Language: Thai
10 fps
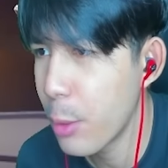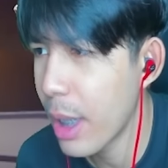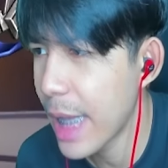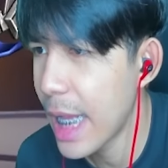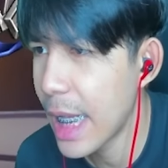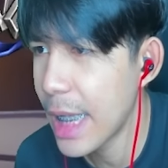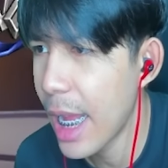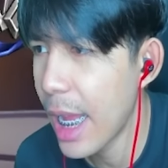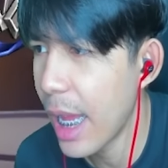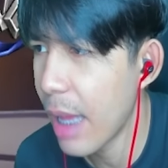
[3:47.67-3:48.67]
วงดีเลย
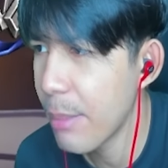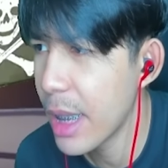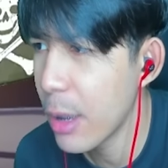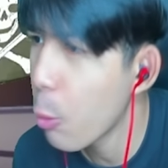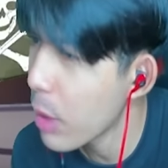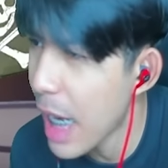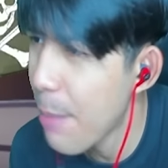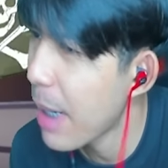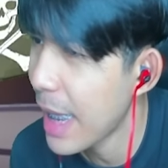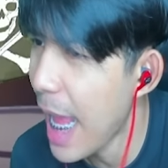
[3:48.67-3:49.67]
เนี่ยแอดมินนี่กูเติม
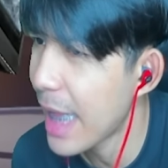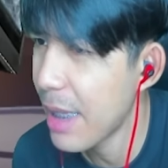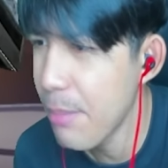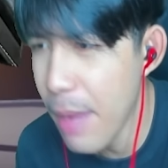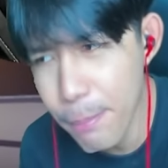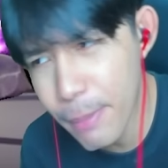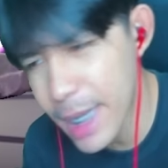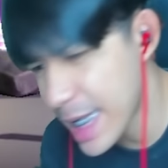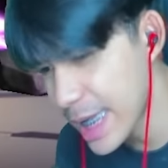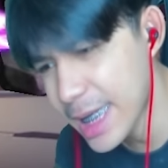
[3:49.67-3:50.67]
ขนาดนี้แบบไม่
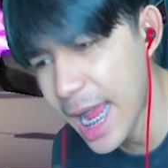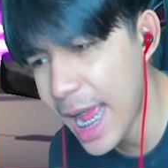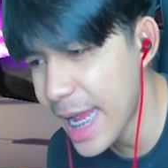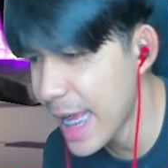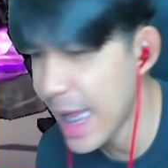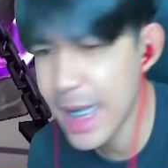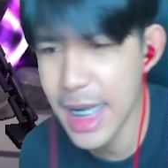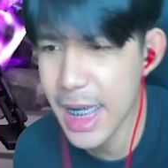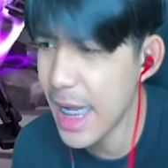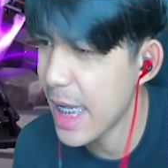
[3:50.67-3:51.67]
คิดจะให้อะไร
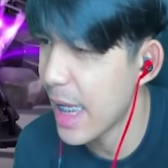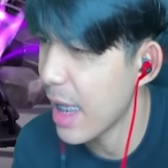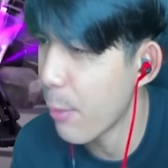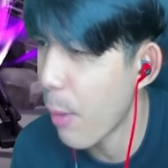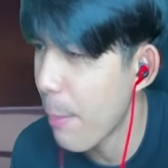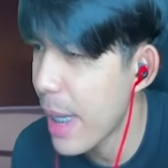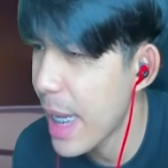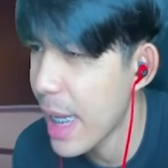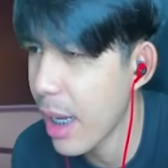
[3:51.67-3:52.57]
ดีๆเลยเหรอวะแม่ง